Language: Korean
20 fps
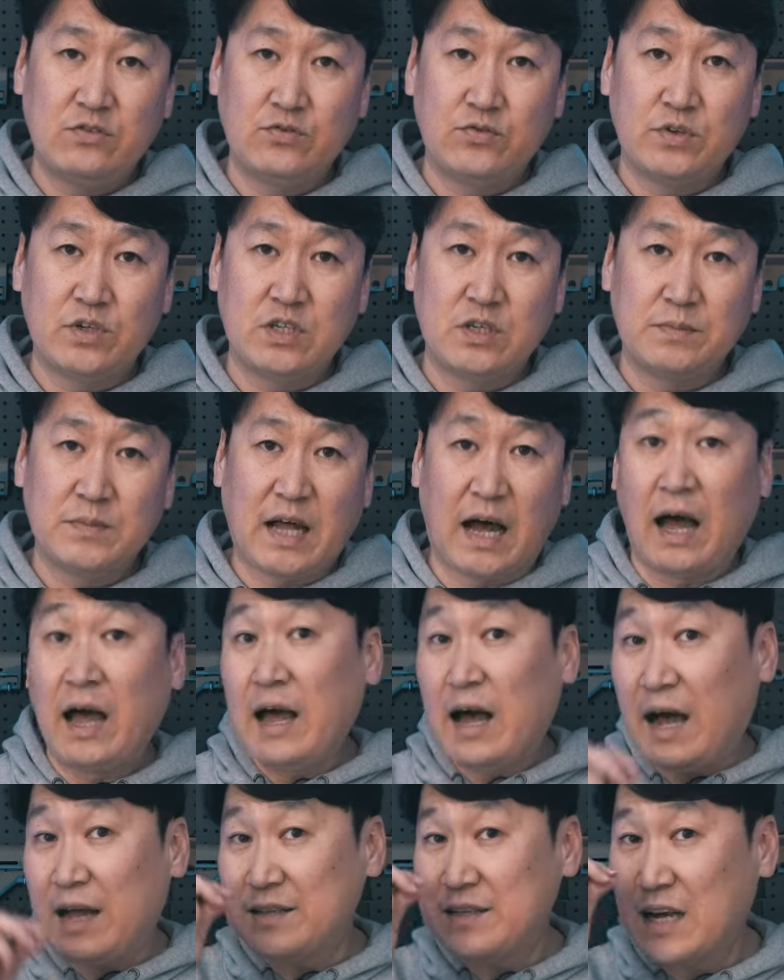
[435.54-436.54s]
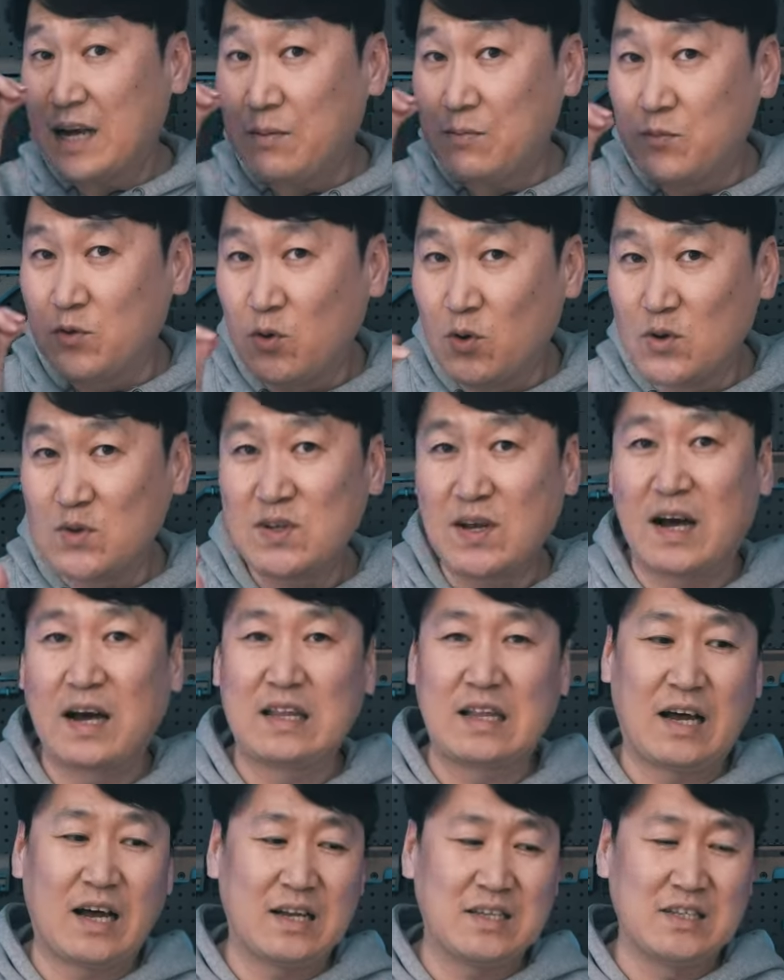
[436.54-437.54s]
수 있습니다 아참 여기서
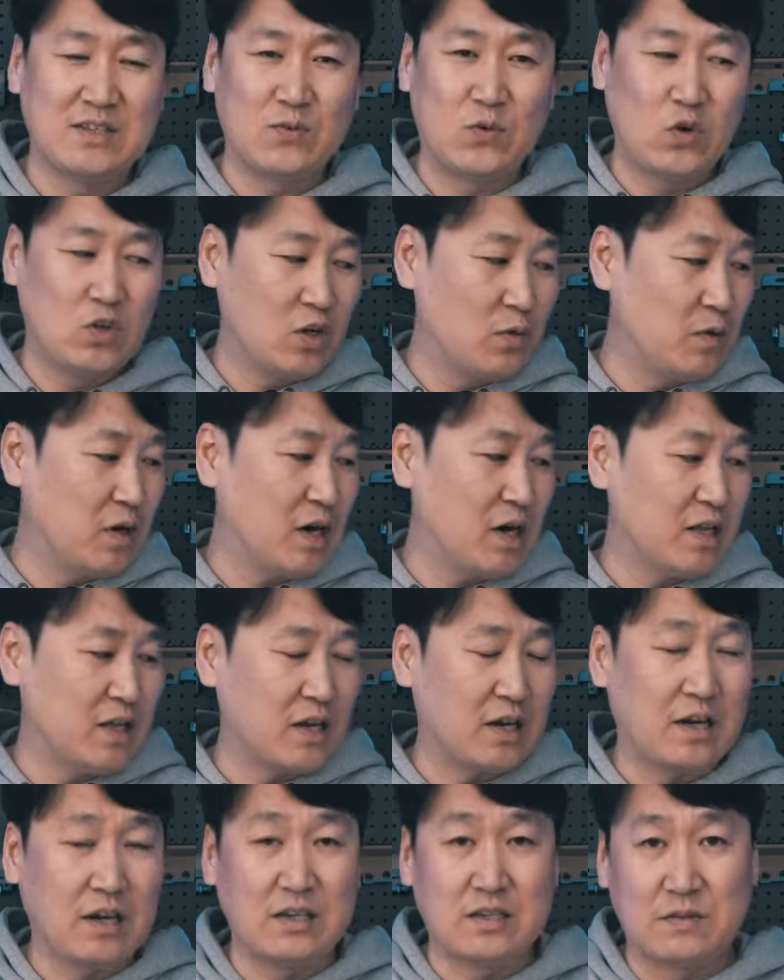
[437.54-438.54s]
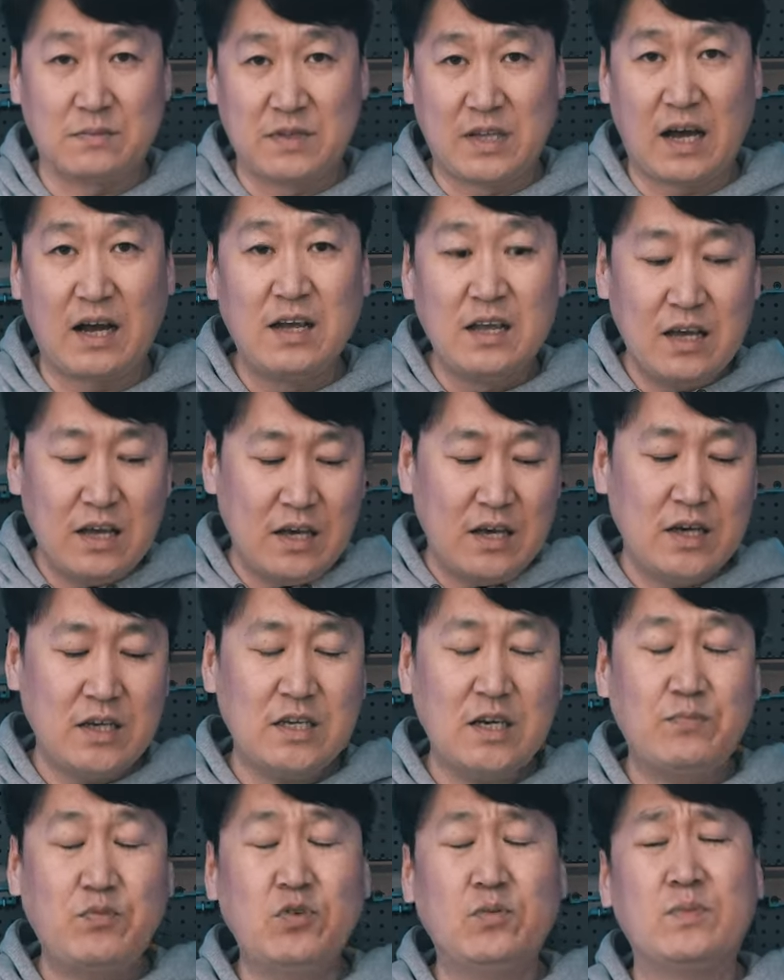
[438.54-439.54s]
하나 짚고 넘어가야 될 게 있습니다 이
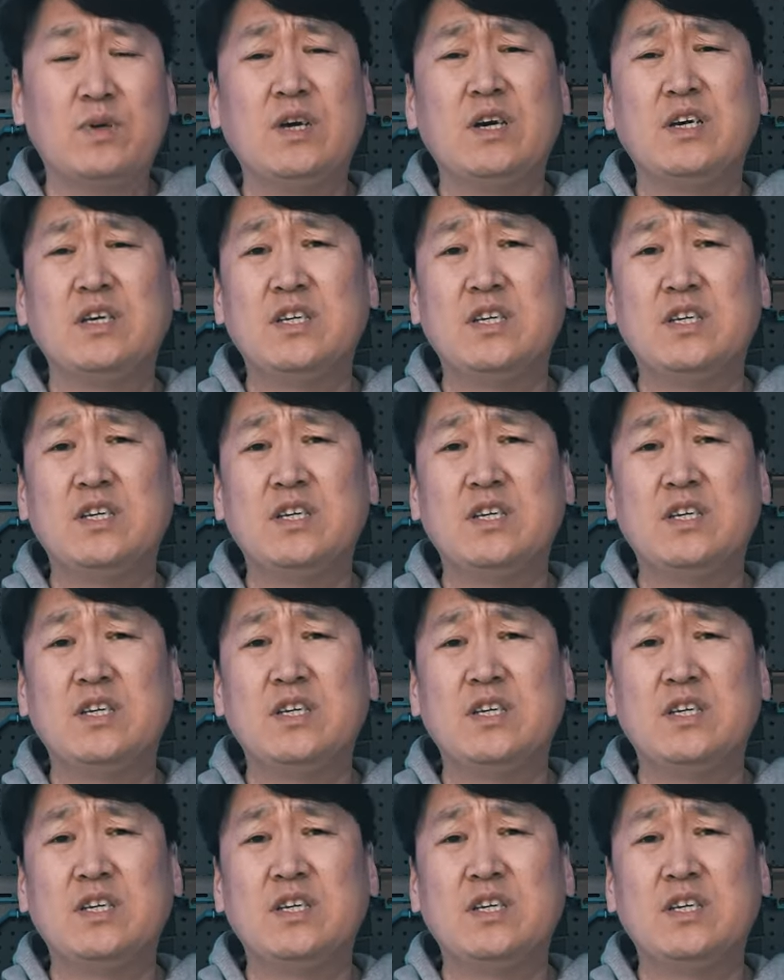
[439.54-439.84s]
제품,